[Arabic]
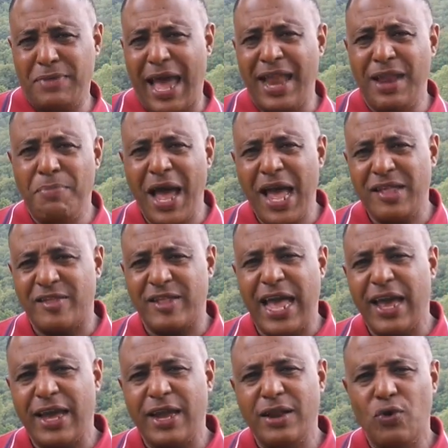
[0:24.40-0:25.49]
الباء
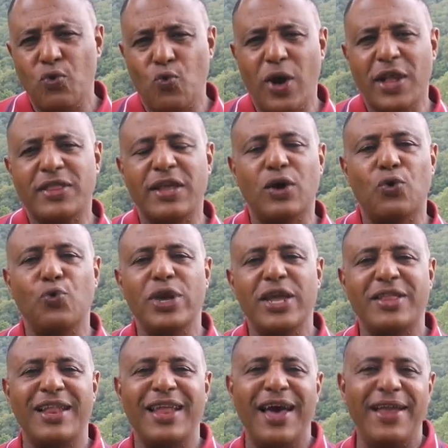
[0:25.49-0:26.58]
الساخن
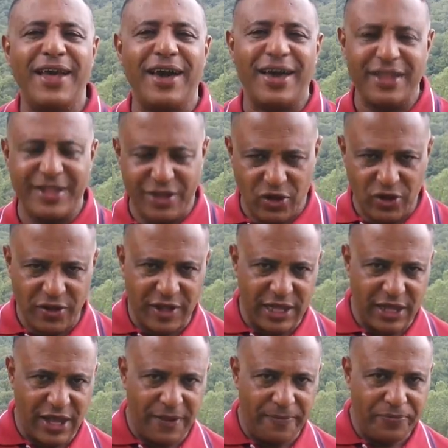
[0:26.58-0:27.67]
وتقوية العلاقات
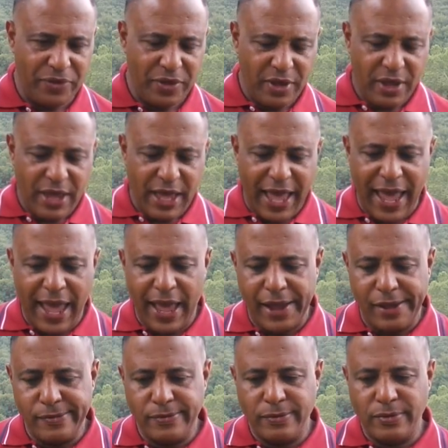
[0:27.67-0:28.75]
الجنسية
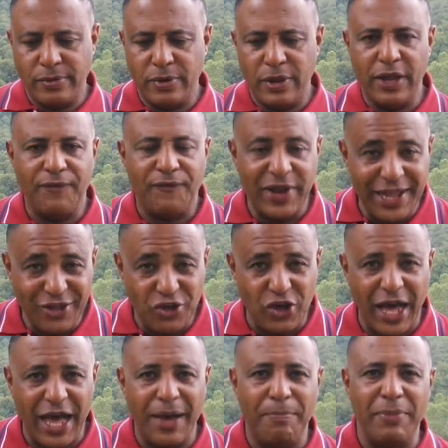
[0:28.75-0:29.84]
آه، في
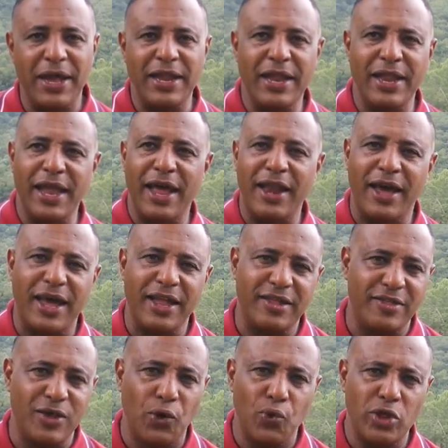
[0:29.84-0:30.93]
الإنجاب للعلاقات
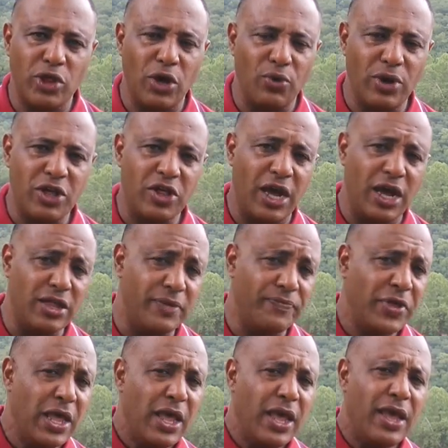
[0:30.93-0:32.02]
الزوجية والأشياء هذه
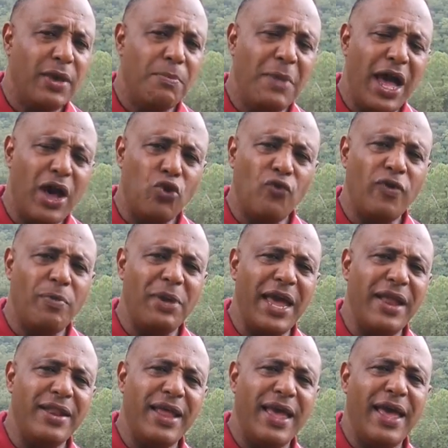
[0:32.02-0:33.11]
معروفة
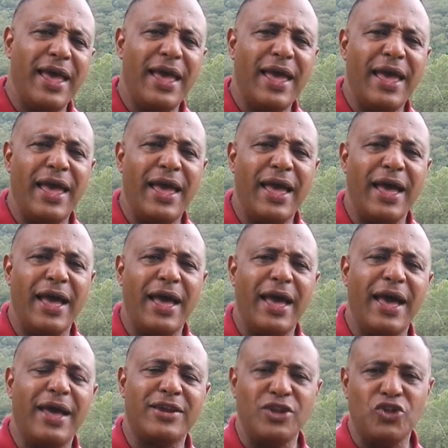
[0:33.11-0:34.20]
بأن
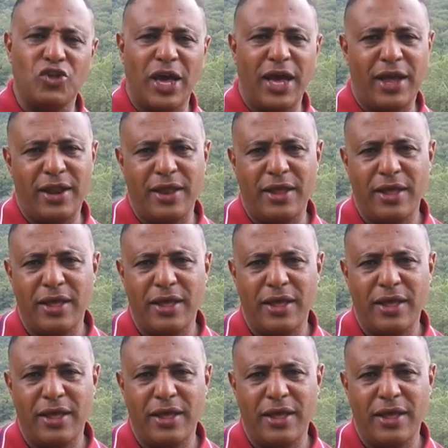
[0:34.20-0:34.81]
الرجال